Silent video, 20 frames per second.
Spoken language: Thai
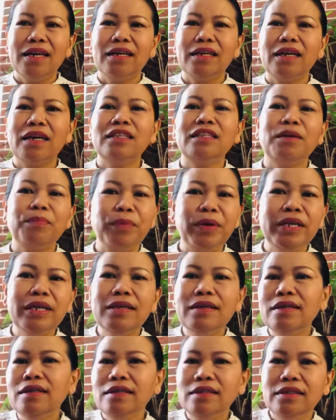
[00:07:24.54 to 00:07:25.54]
ก็จะไป
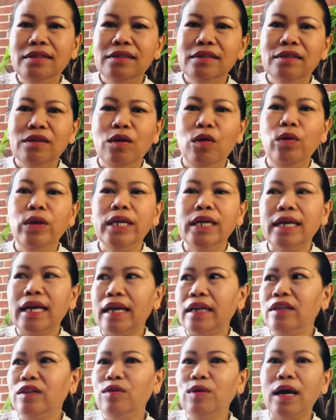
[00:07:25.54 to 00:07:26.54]
ยืนคุยกั
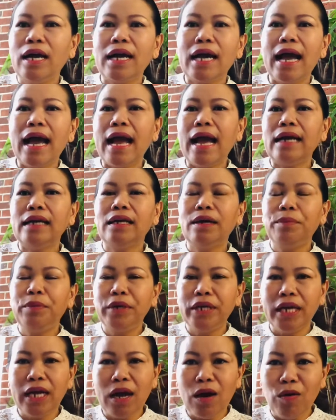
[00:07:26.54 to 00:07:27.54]
นอยู่ห่างๆกับประ
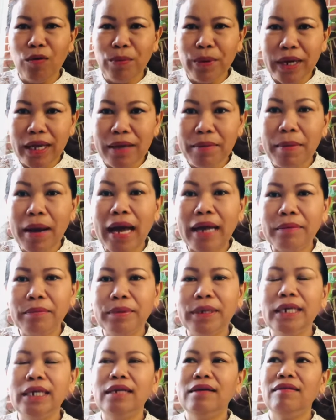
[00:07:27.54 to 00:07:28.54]
เด็เขาไปได้บาน
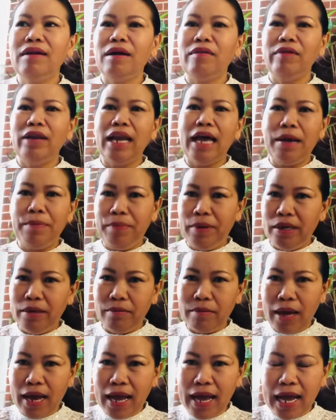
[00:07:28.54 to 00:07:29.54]
เพิ่นหรือว่าเวลาเพิ่น
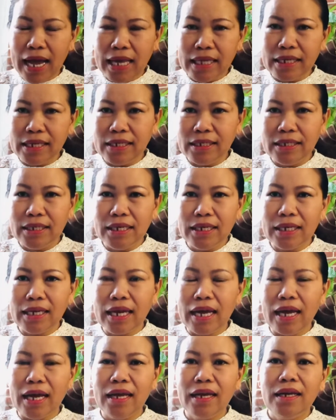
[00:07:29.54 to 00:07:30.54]
มาหาจังสี่
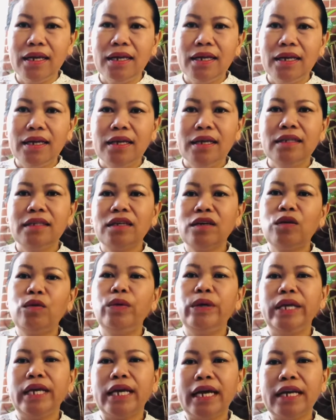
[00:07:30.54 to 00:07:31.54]
กะจะ
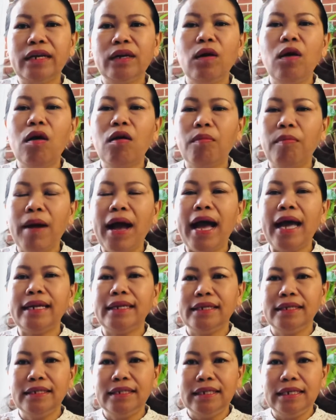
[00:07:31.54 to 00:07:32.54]
คุยกันนอกบ้าน
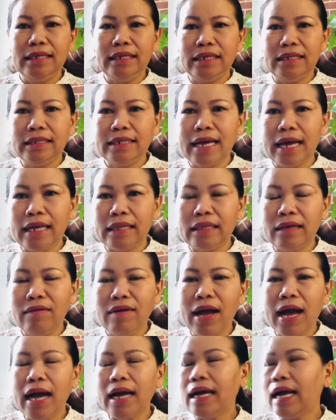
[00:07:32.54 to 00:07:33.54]
ยังสี่นะจ้าแต่
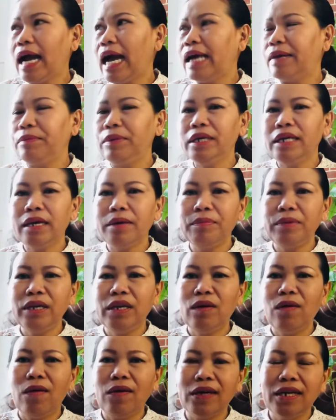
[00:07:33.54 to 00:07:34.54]
ว่าอากาศมันกับพี่
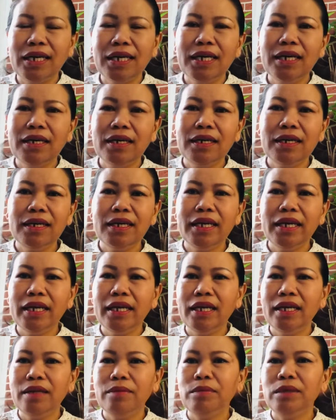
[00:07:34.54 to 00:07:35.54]
น้อง เอ้ย
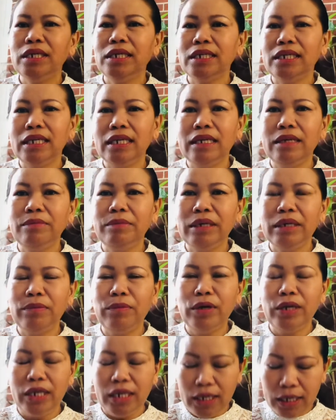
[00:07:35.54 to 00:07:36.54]
มือดีมือบ
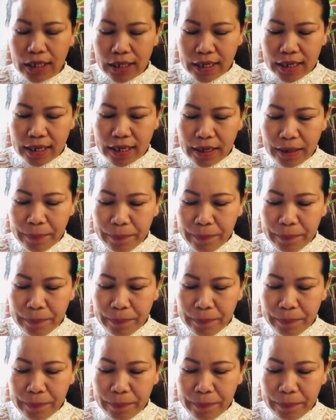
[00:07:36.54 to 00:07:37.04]
อดีกะ